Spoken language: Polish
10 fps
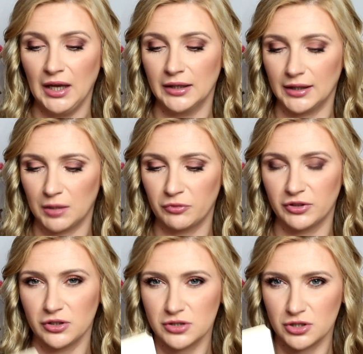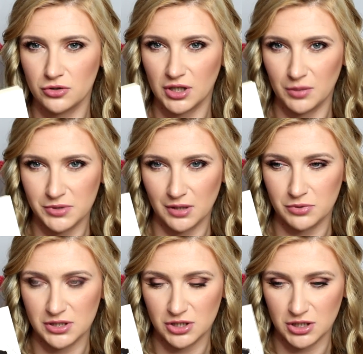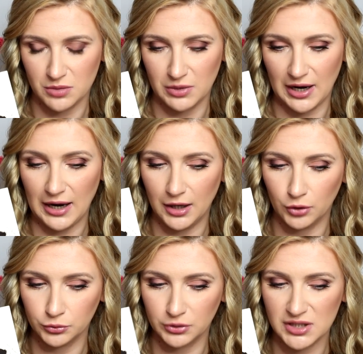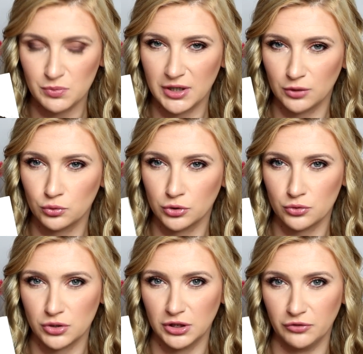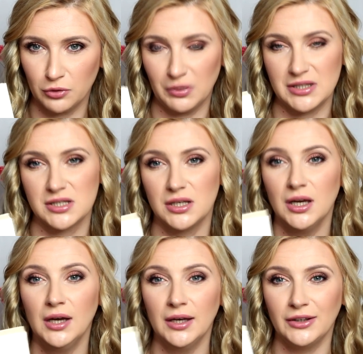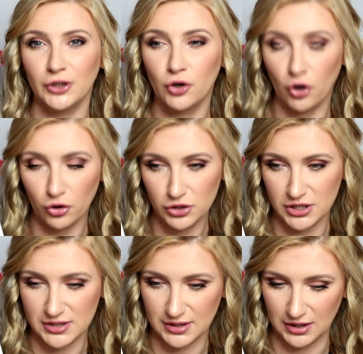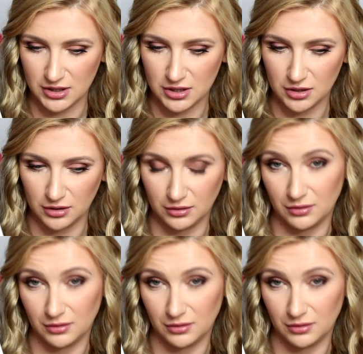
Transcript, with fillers: Tak jak mówię, to jest książka napisana przez Krzesimira, ale on tutaj zbiera dużo różnych informacji. Jego ojciec też, y,